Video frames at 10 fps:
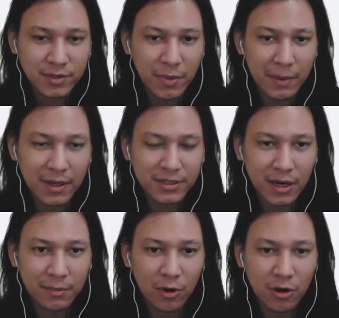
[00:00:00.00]
fix bebas
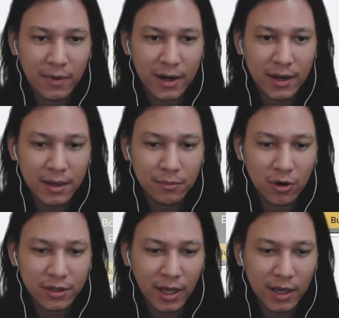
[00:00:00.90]
kalian mau kemana ya,
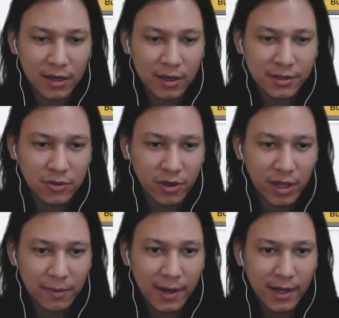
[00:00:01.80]
mau lihat tier list atau
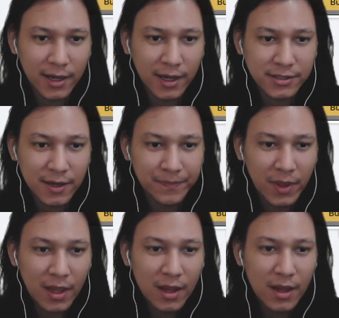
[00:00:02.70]
kayak gimana ya guys ya.
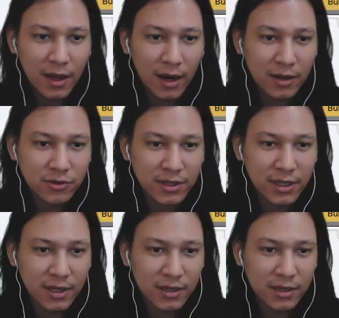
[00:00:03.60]
Kalian langsung aja